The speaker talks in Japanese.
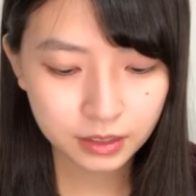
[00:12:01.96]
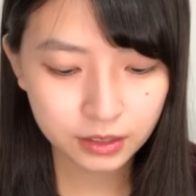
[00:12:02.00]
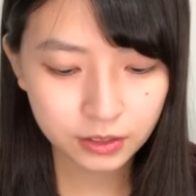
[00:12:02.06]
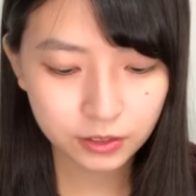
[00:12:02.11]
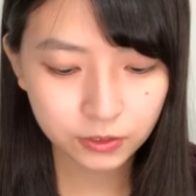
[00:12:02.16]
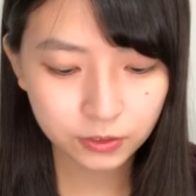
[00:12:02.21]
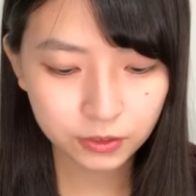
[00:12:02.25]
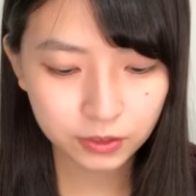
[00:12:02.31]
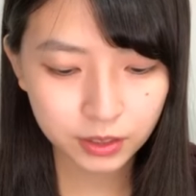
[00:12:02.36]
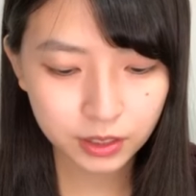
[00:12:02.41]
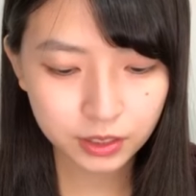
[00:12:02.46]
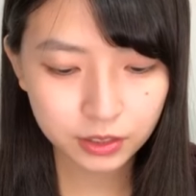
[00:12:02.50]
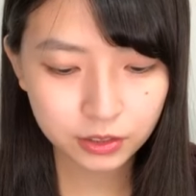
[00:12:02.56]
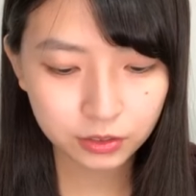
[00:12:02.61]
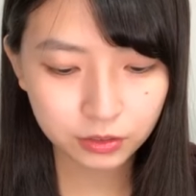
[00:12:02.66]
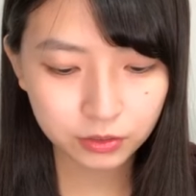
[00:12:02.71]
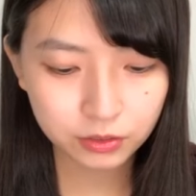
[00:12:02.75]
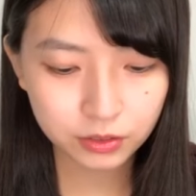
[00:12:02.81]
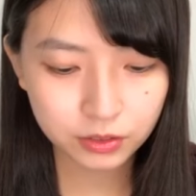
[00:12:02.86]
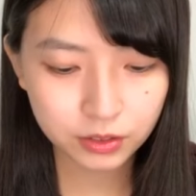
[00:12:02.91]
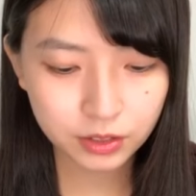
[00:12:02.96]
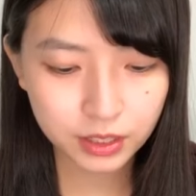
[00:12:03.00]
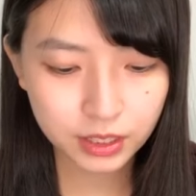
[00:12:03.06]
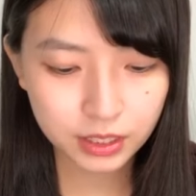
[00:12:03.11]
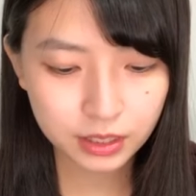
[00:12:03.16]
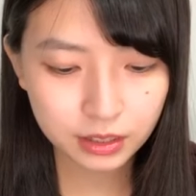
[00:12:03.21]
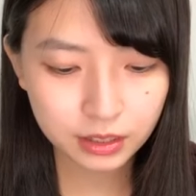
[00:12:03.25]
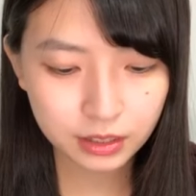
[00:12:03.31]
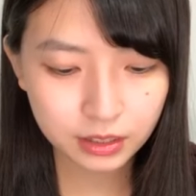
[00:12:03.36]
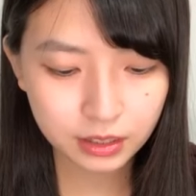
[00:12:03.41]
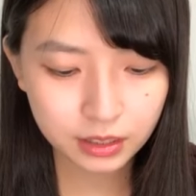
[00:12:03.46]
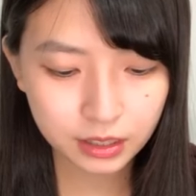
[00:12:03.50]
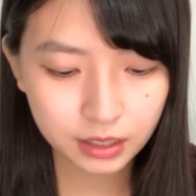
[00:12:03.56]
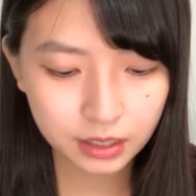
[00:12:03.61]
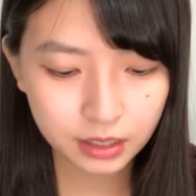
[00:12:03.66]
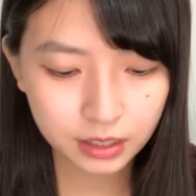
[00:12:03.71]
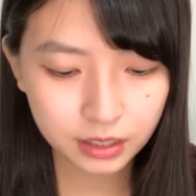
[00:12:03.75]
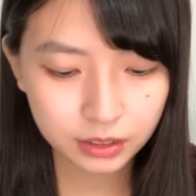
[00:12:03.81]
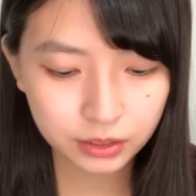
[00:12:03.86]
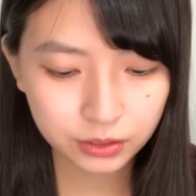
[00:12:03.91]
そうねちょっとツイッ
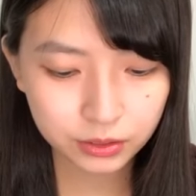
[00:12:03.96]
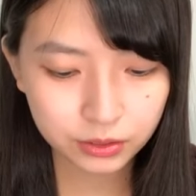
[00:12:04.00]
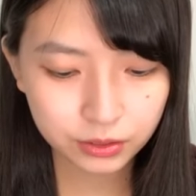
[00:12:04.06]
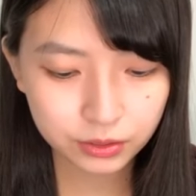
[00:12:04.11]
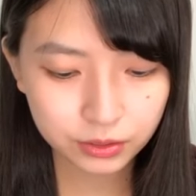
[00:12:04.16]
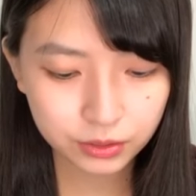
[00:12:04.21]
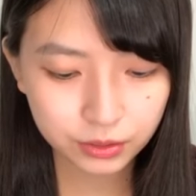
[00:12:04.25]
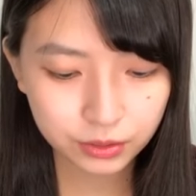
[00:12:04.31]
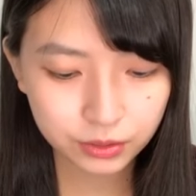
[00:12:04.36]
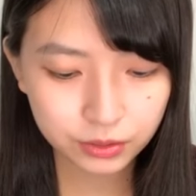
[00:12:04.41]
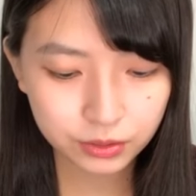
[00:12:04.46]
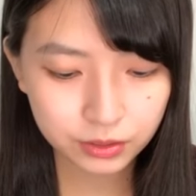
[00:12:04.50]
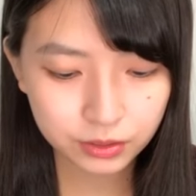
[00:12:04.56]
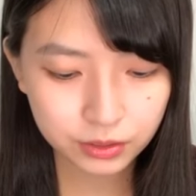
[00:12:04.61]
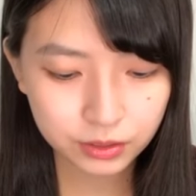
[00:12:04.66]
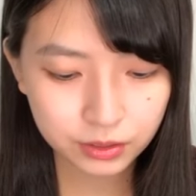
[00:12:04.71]
ターと